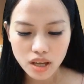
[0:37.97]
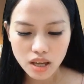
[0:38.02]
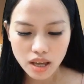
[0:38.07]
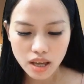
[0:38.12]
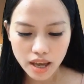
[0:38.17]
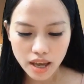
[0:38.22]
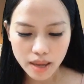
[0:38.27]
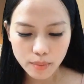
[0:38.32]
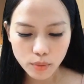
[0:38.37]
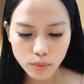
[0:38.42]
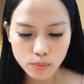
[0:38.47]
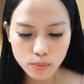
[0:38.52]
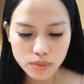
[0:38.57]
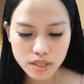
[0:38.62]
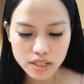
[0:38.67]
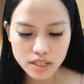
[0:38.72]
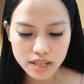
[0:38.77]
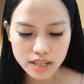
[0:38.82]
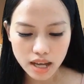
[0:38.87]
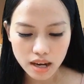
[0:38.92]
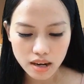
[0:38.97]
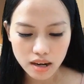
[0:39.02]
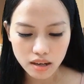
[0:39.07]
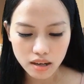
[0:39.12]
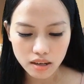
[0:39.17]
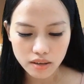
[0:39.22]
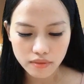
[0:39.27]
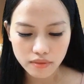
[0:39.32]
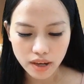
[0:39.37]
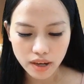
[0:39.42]
em cũng chỉ trả
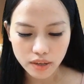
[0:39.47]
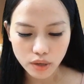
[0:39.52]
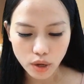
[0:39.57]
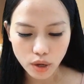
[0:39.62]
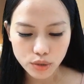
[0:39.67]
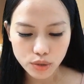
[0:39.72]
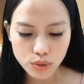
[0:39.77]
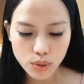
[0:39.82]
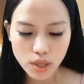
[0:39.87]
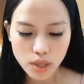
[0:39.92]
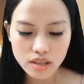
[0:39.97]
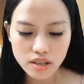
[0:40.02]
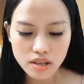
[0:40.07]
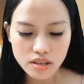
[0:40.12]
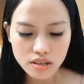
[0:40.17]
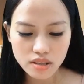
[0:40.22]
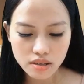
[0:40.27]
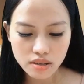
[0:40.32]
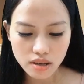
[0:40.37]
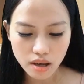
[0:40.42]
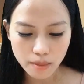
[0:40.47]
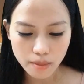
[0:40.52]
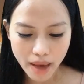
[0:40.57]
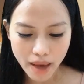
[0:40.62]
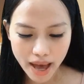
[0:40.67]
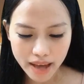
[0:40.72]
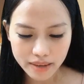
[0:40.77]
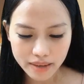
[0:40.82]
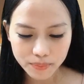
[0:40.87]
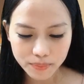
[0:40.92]
lời và nói chuyện như những người
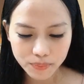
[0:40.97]
bạn.